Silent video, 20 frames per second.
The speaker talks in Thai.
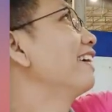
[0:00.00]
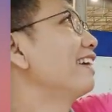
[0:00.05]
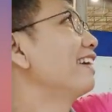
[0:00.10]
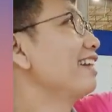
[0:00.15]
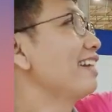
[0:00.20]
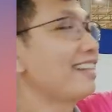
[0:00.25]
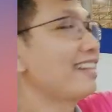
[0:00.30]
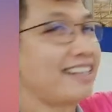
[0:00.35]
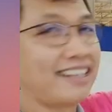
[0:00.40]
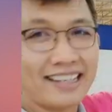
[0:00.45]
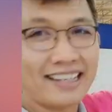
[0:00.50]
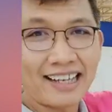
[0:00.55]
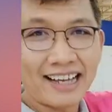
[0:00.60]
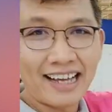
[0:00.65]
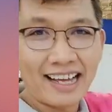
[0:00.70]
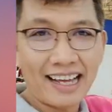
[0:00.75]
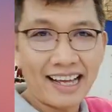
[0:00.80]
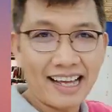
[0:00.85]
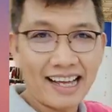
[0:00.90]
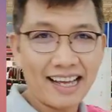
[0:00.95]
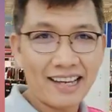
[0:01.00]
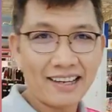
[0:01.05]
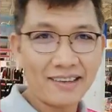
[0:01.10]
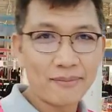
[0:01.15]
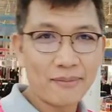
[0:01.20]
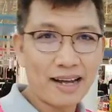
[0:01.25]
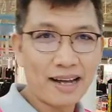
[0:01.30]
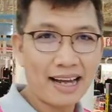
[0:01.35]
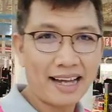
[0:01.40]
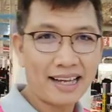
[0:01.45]
อันนี้อ่า
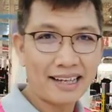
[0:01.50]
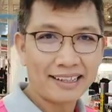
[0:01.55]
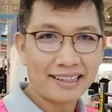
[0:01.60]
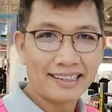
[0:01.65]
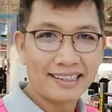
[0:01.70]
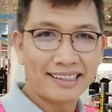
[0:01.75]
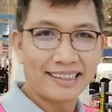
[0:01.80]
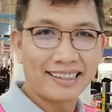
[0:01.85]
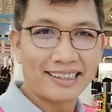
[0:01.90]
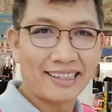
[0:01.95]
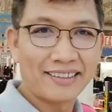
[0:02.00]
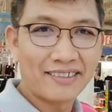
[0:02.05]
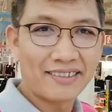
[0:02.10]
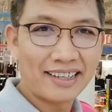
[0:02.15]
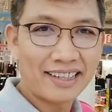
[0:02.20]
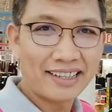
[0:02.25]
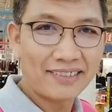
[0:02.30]
มาเห็นไหม